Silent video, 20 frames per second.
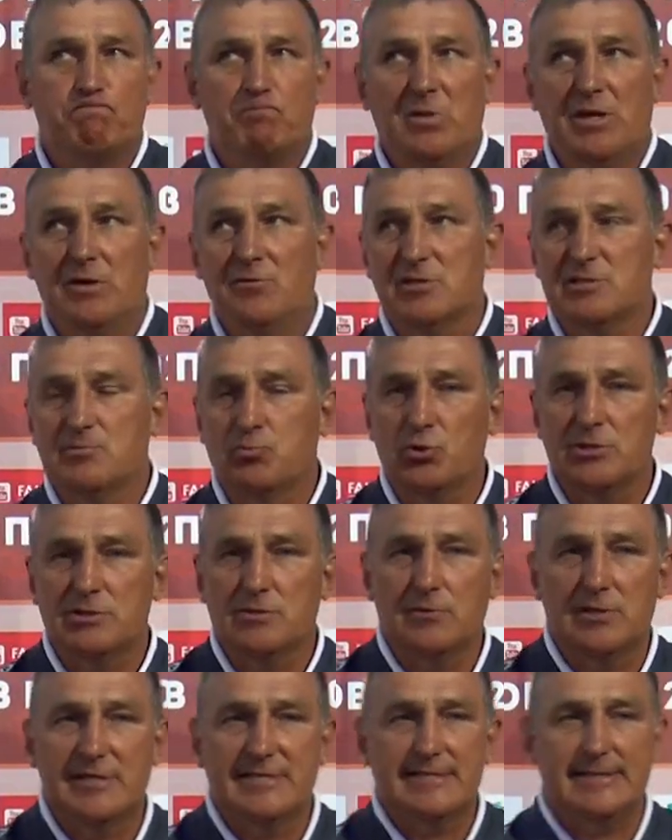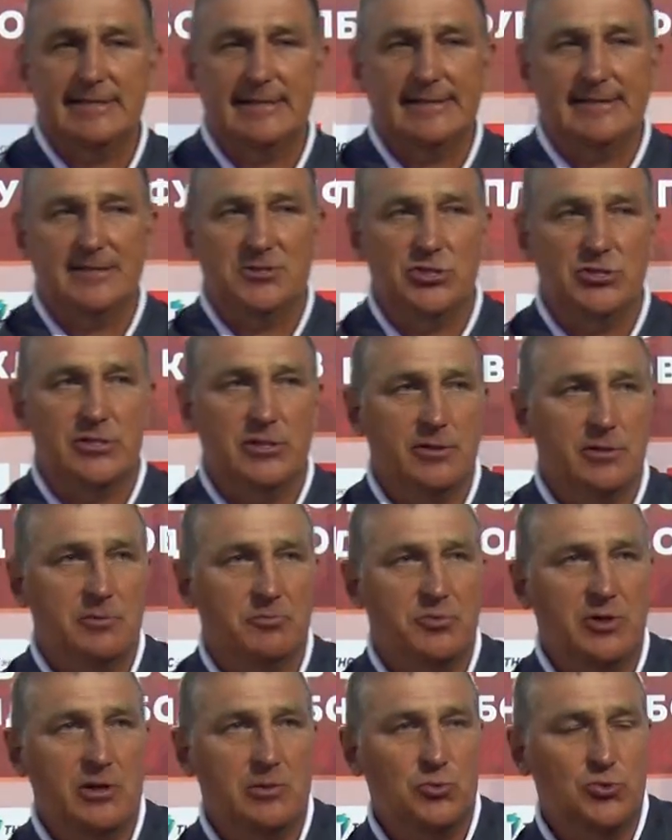не воспользовались э, численным
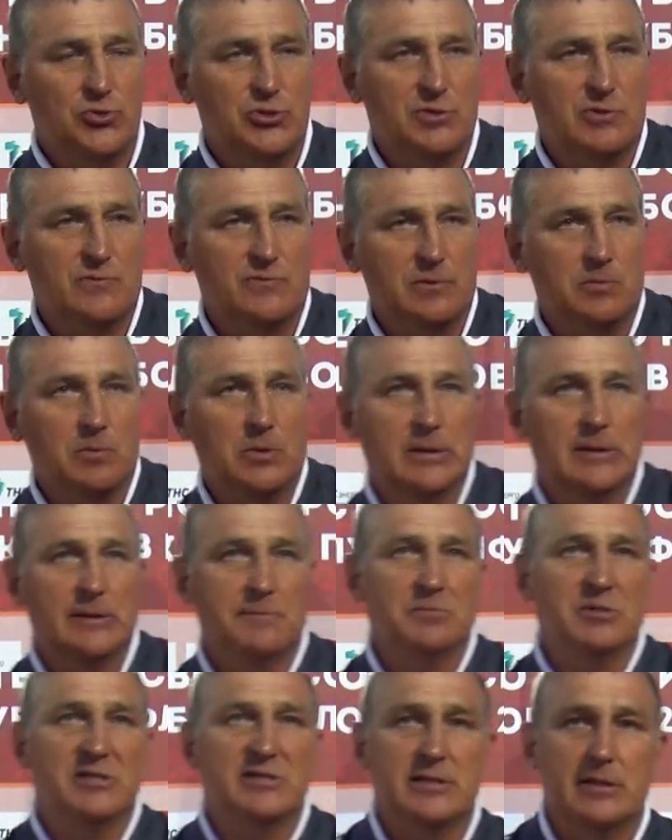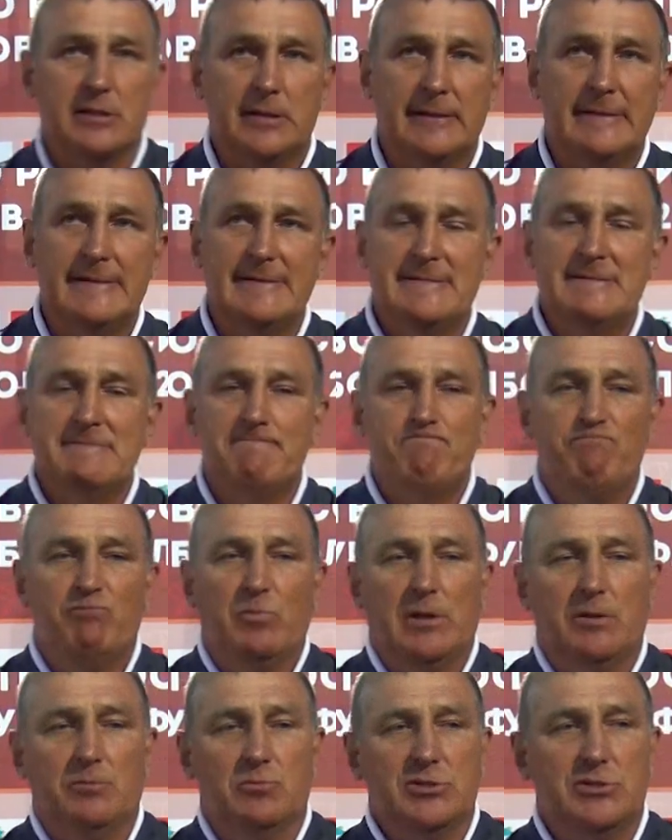преимуществом, быстро,
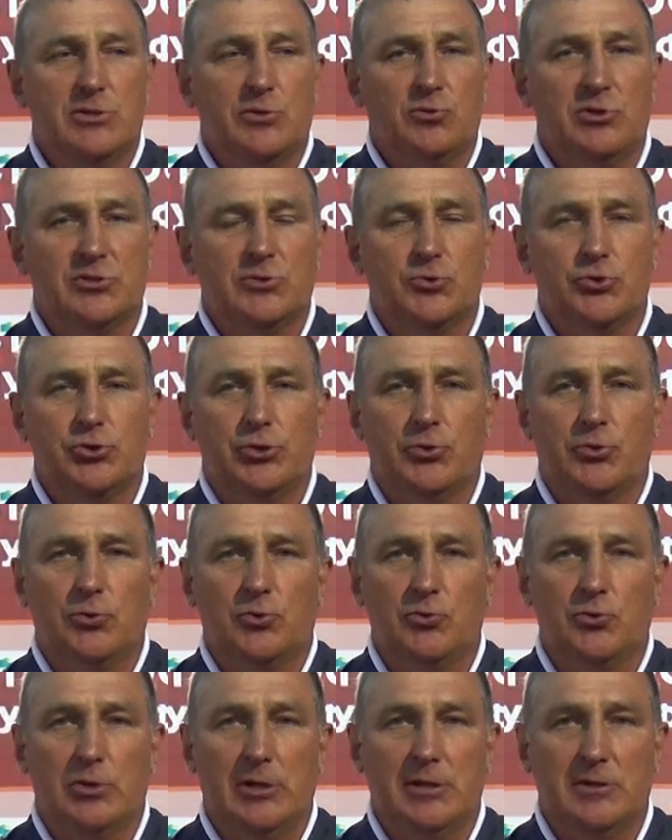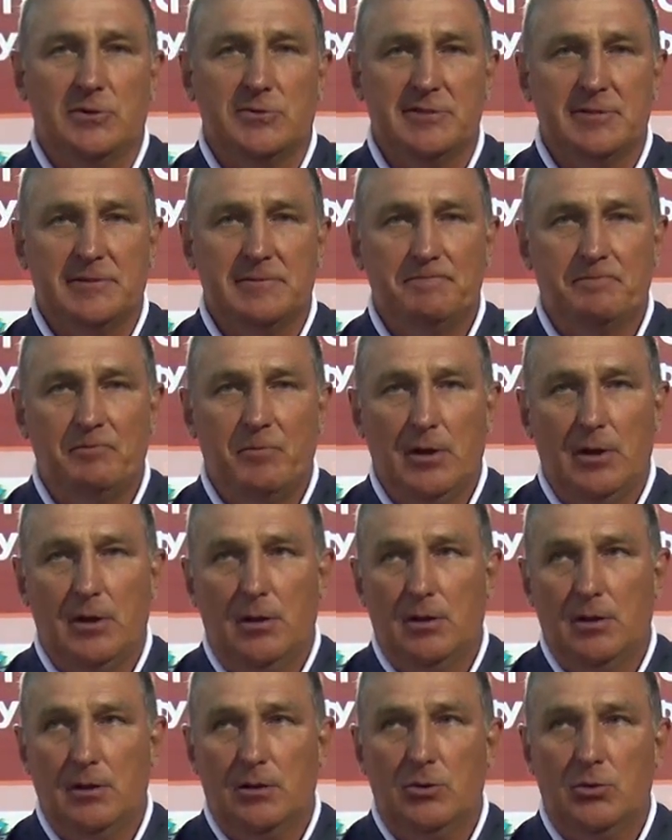быстро у нас тоже игрок удалился.
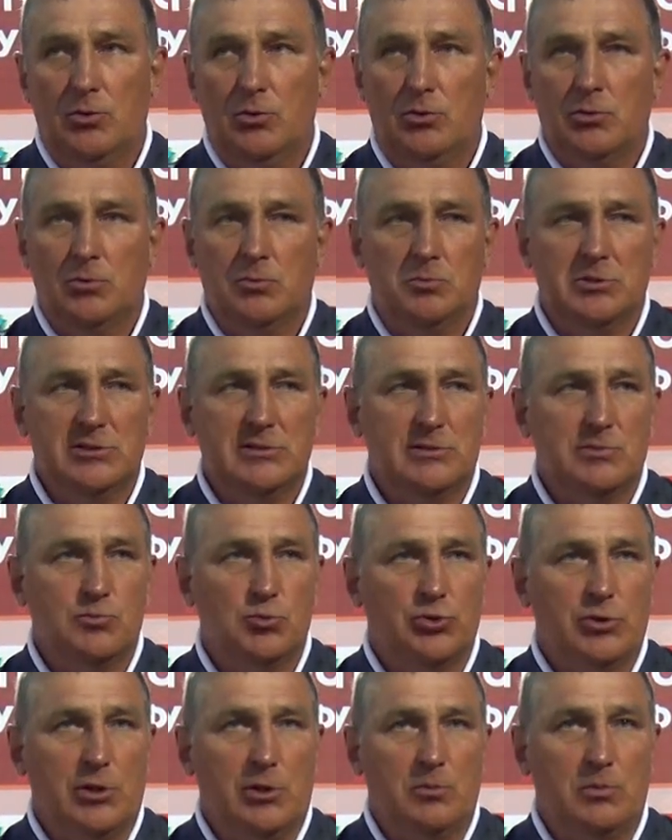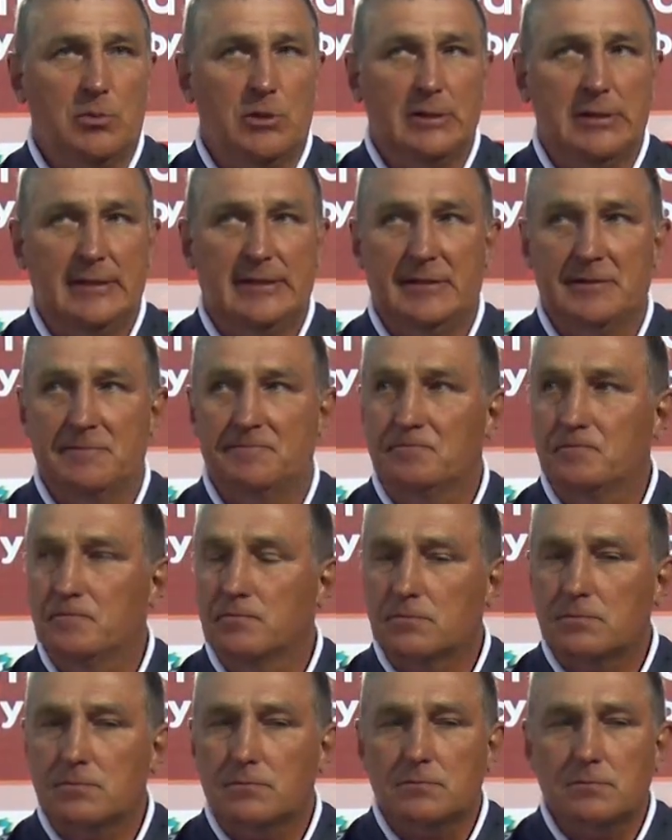Но мы смотрим, э,
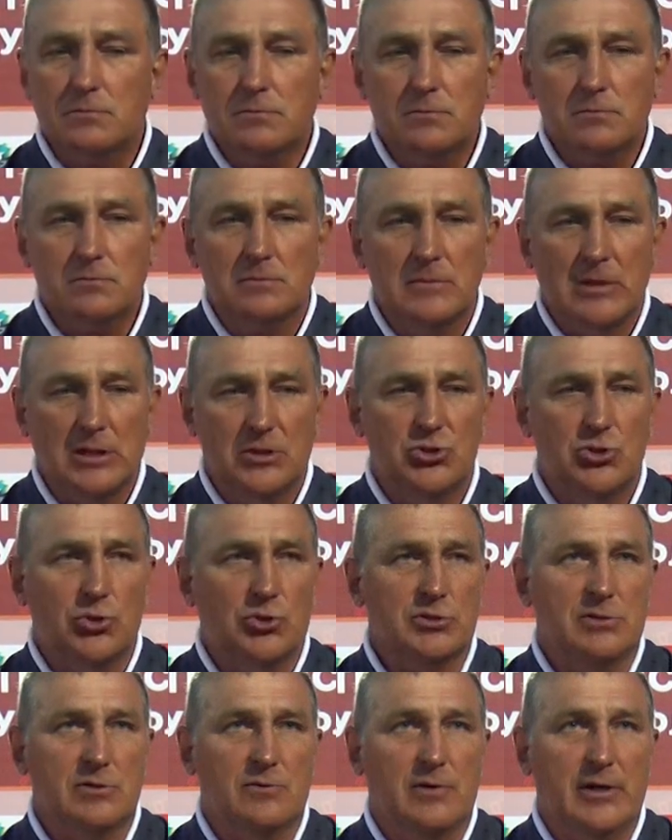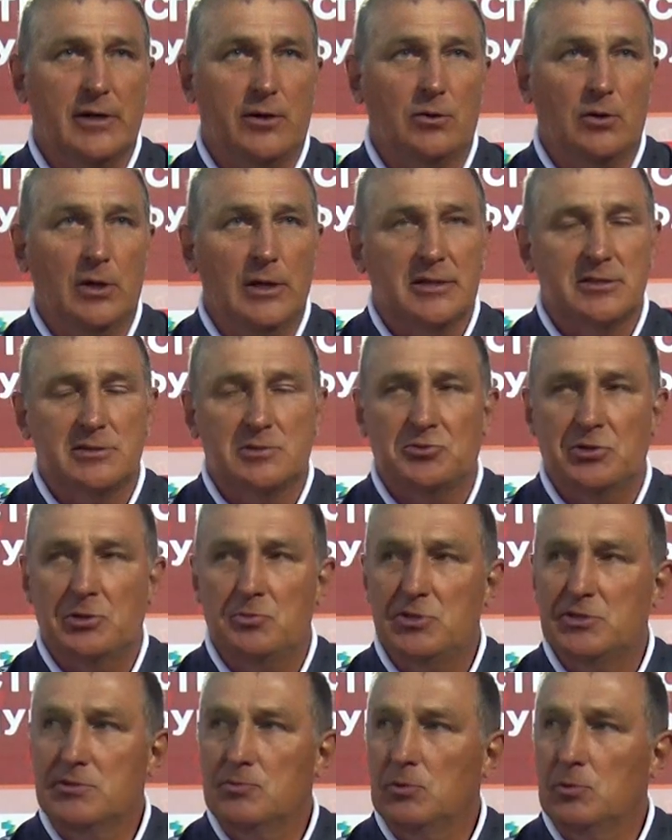еще раз говорю, с
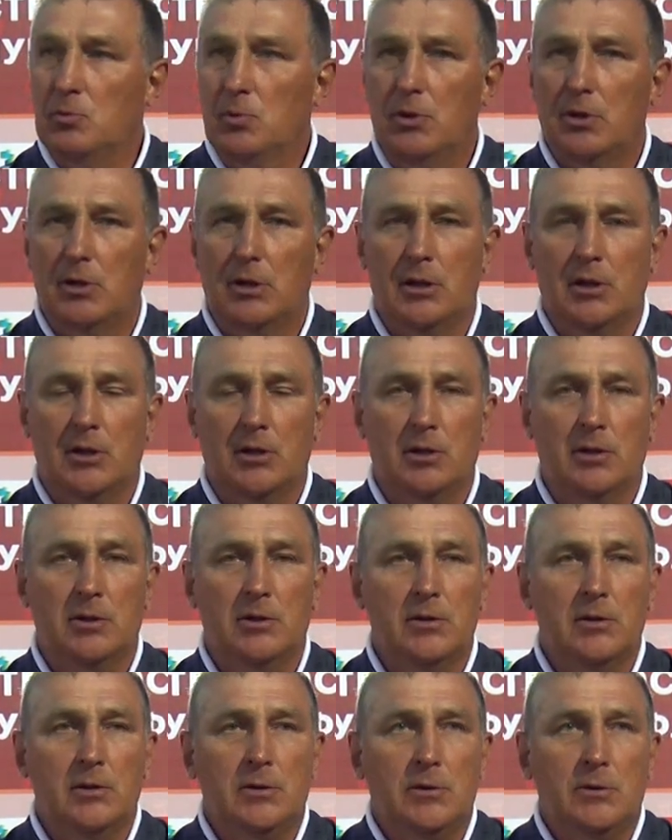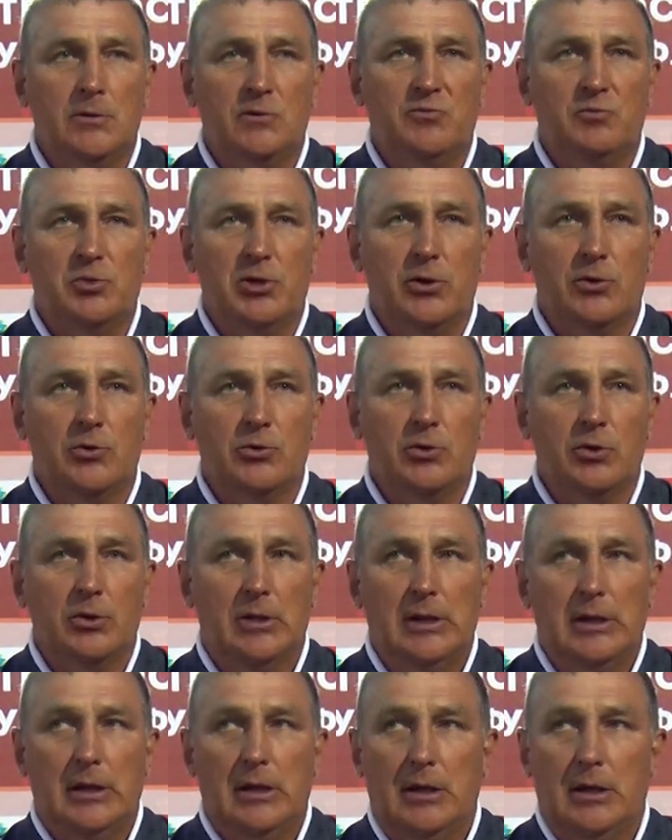оптимизмом э, вперед.
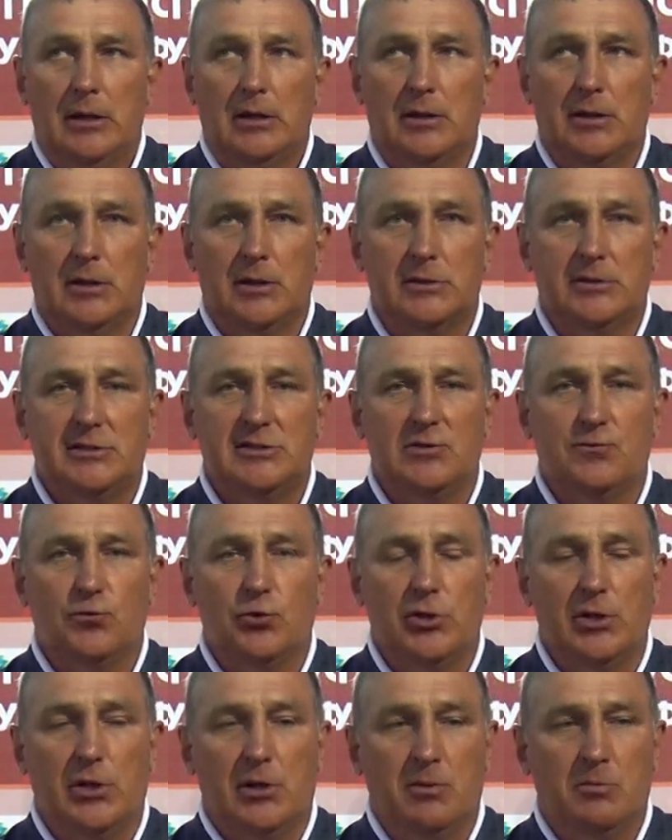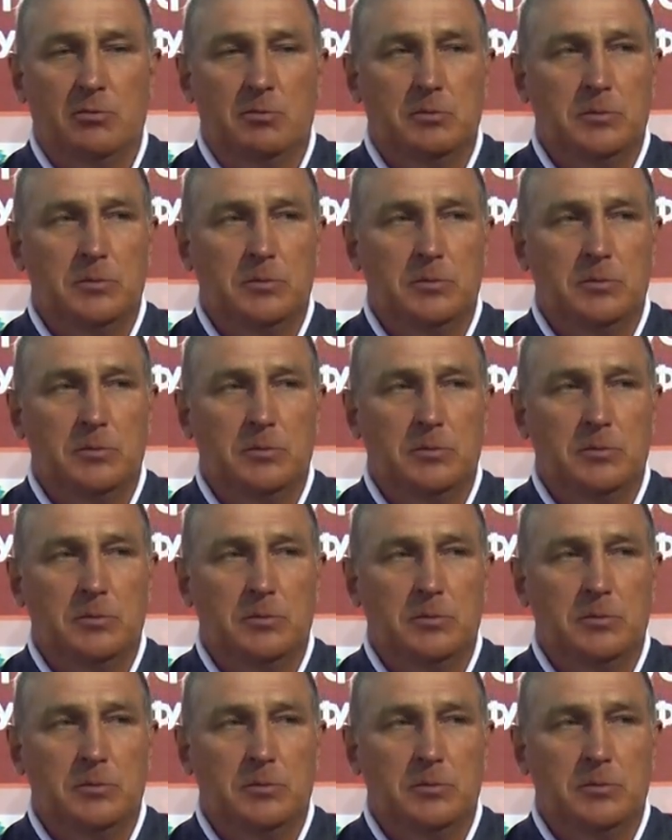Сегодня